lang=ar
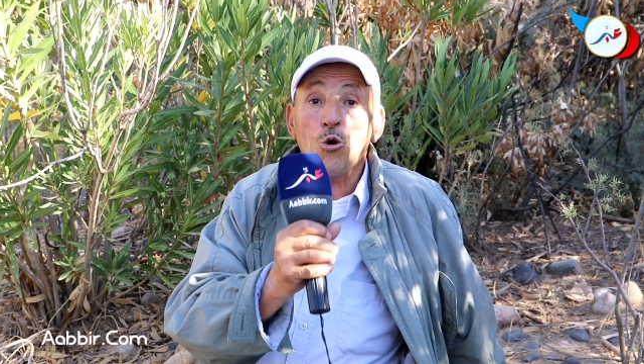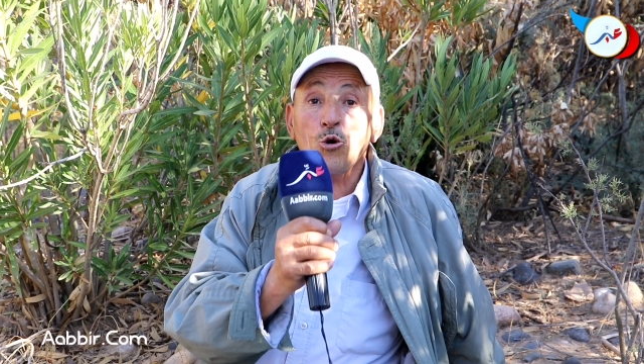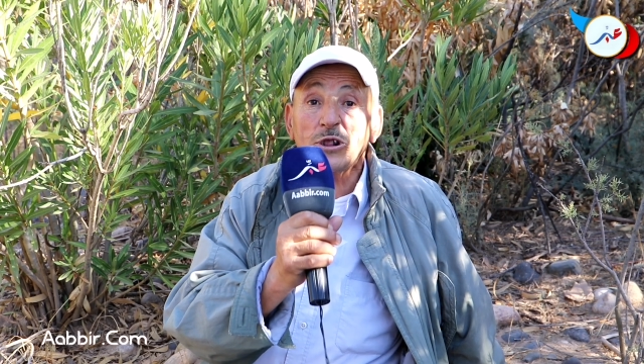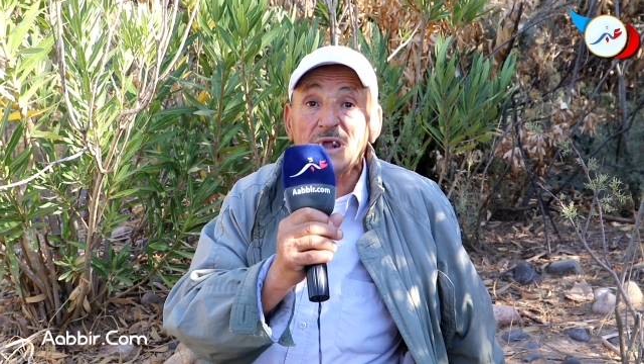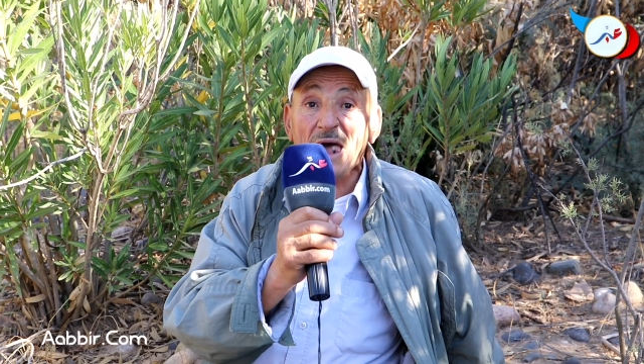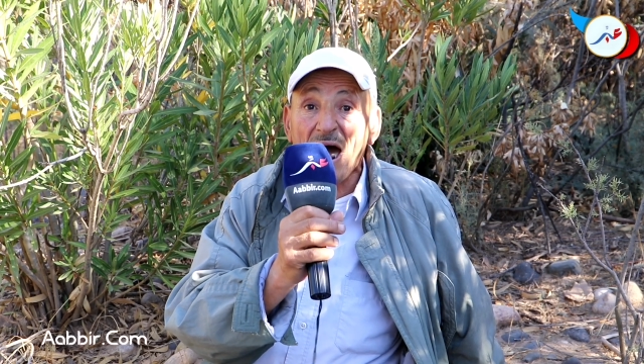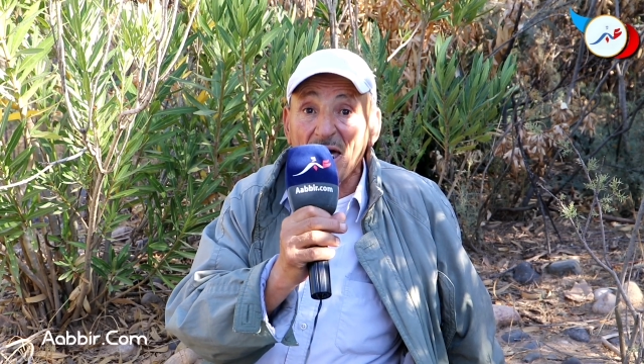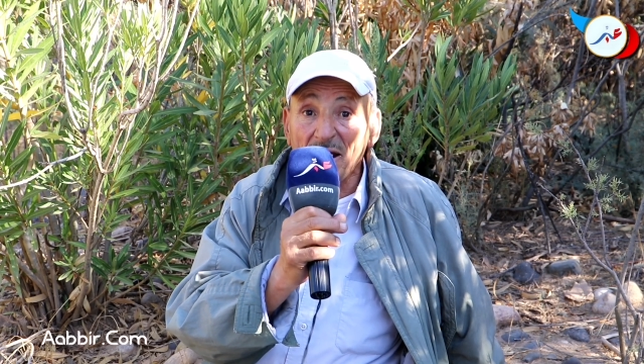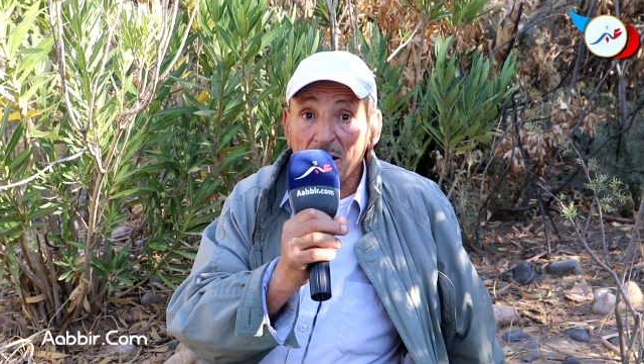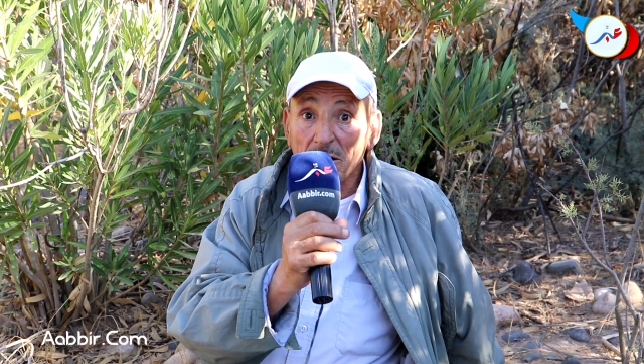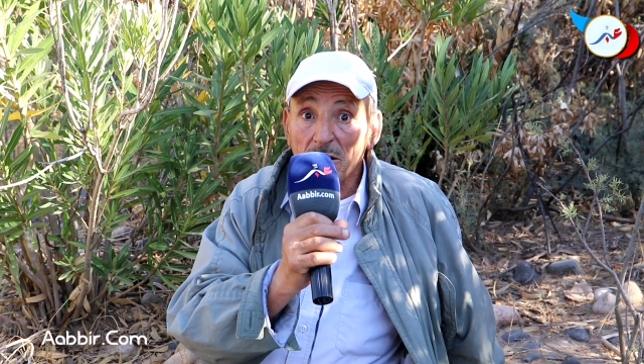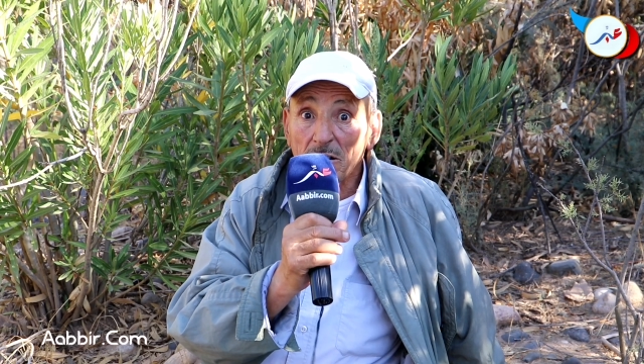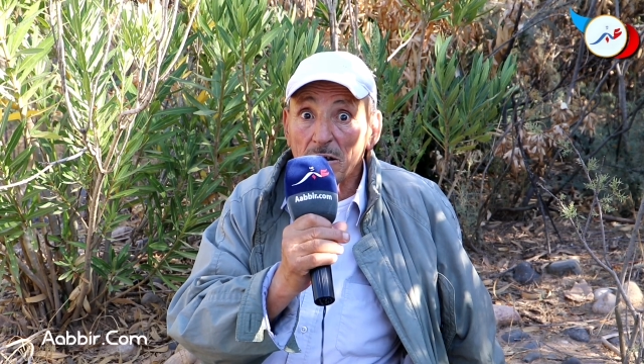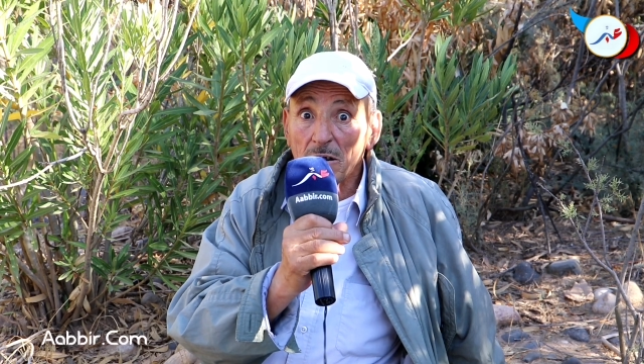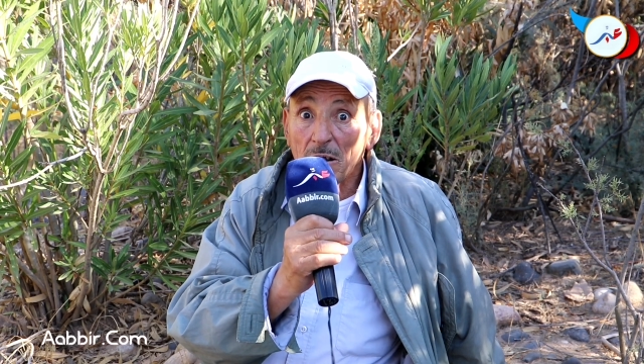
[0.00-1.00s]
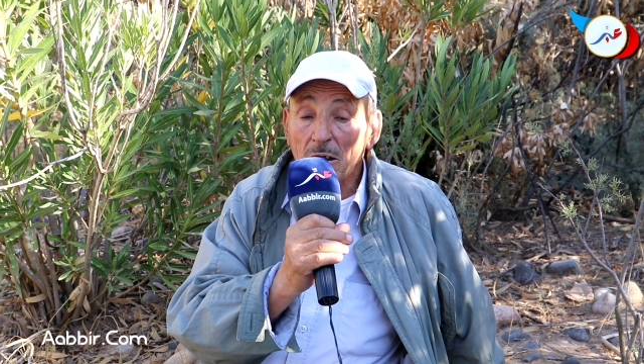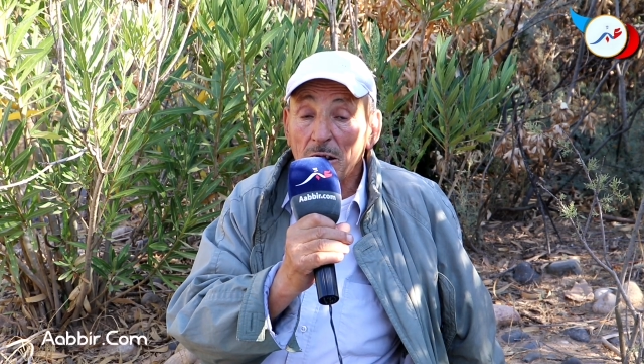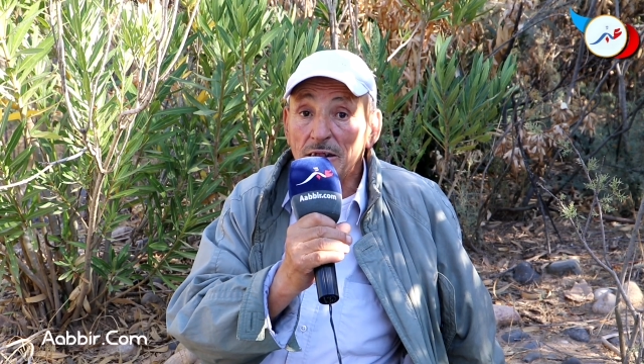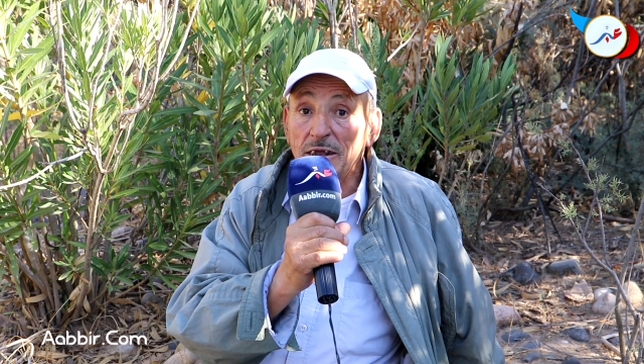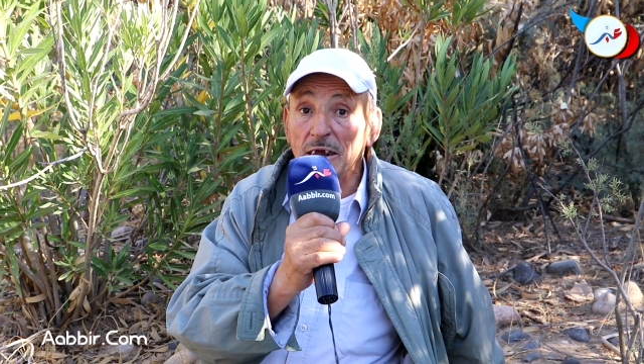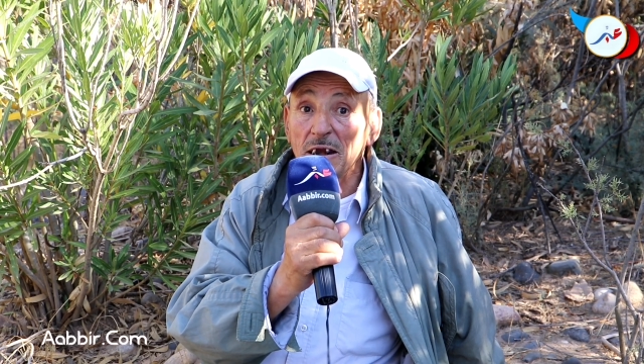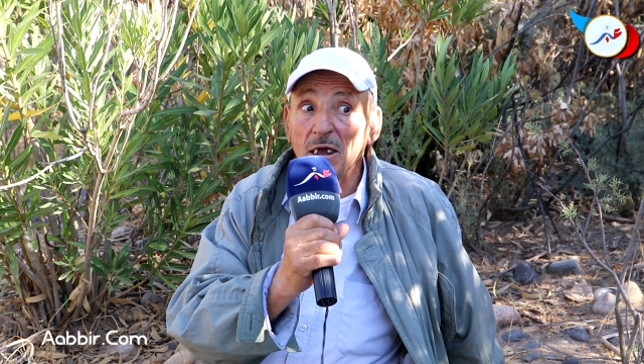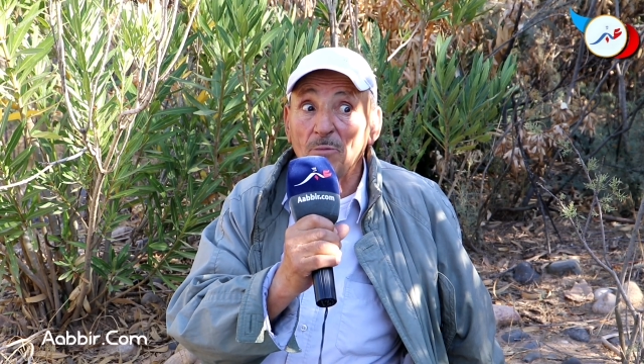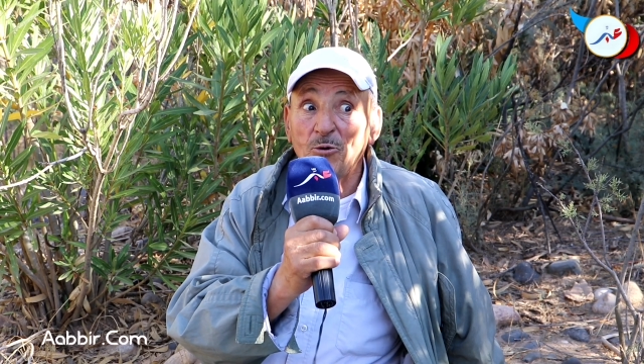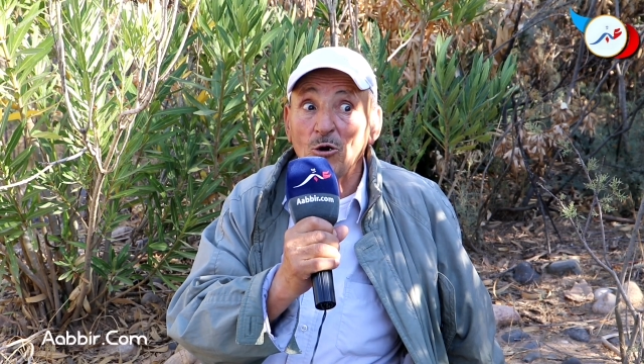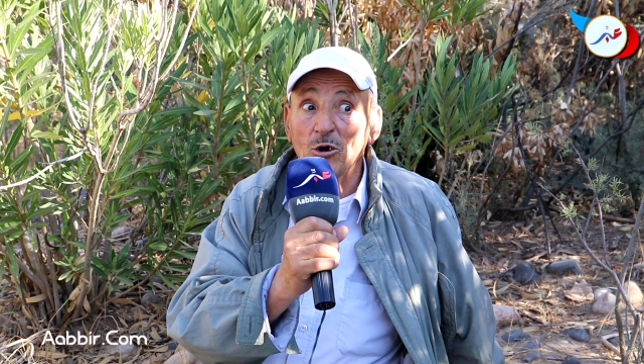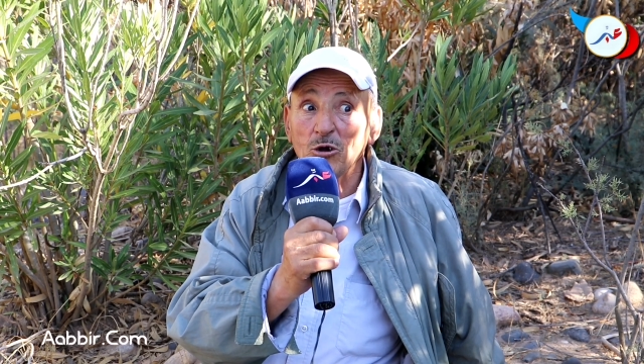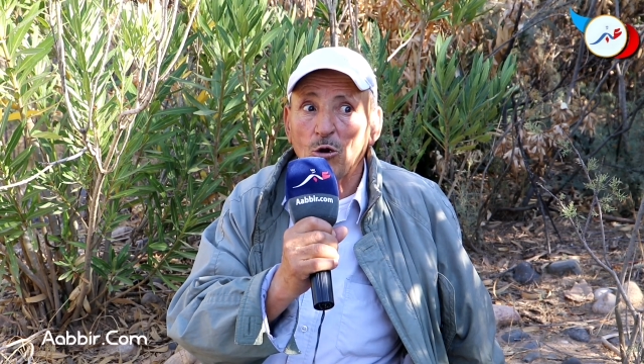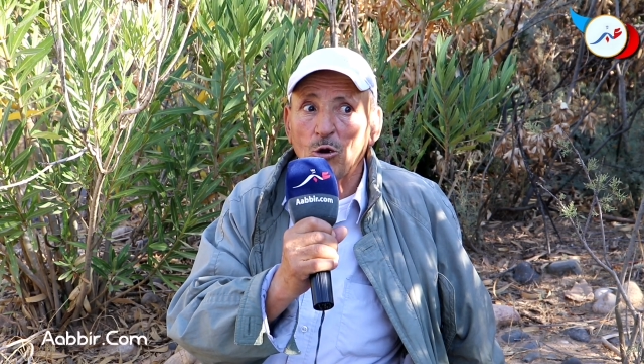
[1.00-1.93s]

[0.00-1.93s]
ودار تليفون